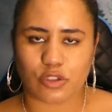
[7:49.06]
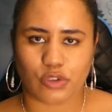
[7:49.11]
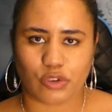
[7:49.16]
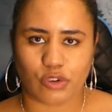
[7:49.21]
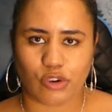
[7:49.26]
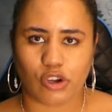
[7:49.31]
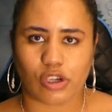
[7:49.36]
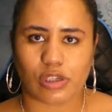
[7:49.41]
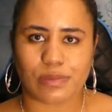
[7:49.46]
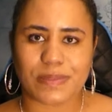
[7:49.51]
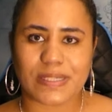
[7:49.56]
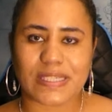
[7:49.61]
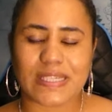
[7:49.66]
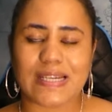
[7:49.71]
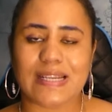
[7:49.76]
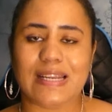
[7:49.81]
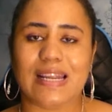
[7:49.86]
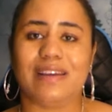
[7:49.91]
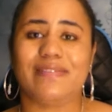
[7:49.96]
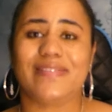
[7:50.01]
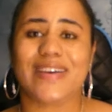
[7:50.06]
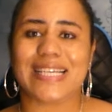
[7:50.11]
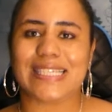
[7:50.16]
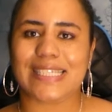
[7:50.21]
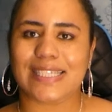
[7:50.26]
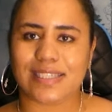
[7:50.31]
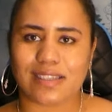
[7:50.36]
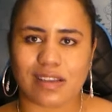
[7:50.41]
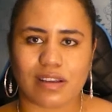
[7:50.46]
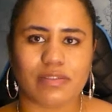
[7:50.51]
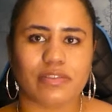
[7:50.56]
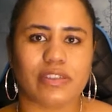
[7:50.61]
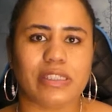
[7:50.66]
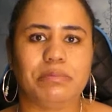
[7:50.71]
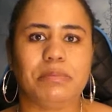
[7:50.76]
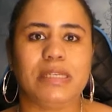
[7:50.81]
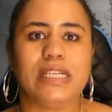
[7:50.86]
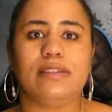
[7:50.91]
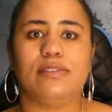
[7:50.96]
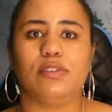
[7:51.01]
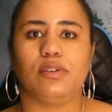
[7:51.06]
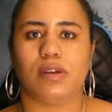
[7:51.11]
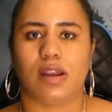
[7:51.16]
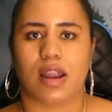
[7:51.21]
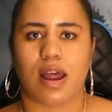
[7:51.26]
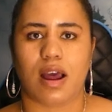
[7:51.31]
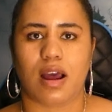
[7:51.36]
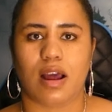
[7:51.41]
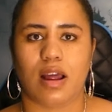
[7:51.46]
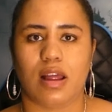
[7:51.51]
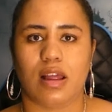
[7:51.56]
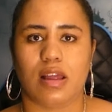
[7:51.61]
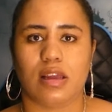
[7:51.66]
de l'homme s'élèvent à 120 000 dollars.